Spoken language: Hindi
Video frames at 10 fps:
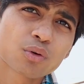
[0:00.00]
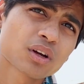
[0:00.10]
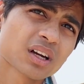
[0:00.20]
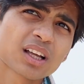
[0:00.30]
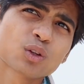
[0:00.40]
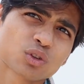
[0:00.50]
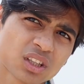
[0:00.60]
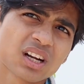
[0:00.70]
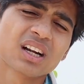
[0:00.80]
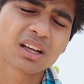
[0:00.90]
डाउनलोड करना दो
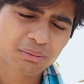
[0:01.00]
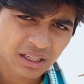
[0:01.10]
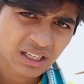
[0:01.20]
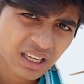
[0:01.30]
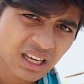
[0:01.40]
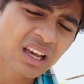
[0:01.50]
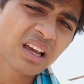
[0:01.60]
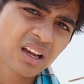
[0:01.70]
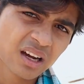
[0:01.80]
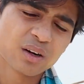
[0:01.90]
तीन घंटे वेट के
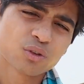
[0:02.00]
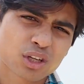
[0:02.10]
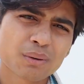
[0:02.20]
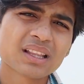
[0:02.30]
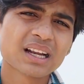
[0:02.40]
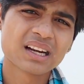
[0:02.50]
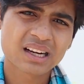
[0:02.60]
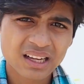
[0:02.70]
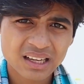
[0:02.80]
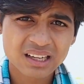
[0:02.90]
एंड उसके बाद
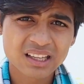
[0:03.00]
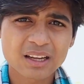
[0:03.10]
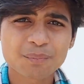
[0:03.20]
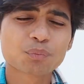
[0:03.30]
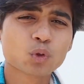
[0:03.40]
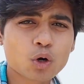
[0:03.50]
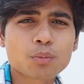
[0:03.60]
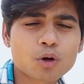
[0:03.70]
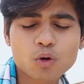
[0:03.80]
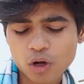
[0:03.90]
एडिटिंग करनी है दो
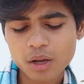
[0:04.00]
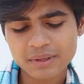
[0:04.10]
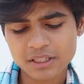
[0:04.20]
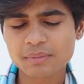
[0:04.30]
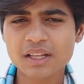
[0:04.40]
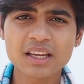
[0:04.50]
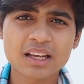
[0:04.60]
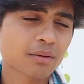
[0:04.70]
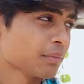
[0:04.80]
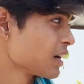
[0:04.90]
ब्लॉग हो गए वैसे मेरे
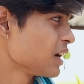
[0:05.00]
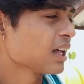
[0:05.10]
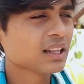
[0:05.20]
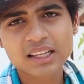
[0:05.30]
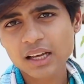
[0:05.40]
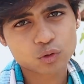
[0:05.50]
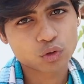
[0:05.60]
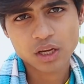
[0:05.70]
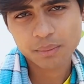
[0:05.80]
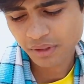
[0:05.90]
एक मैंने डाल दिया जो
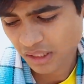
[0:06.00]
कि आपने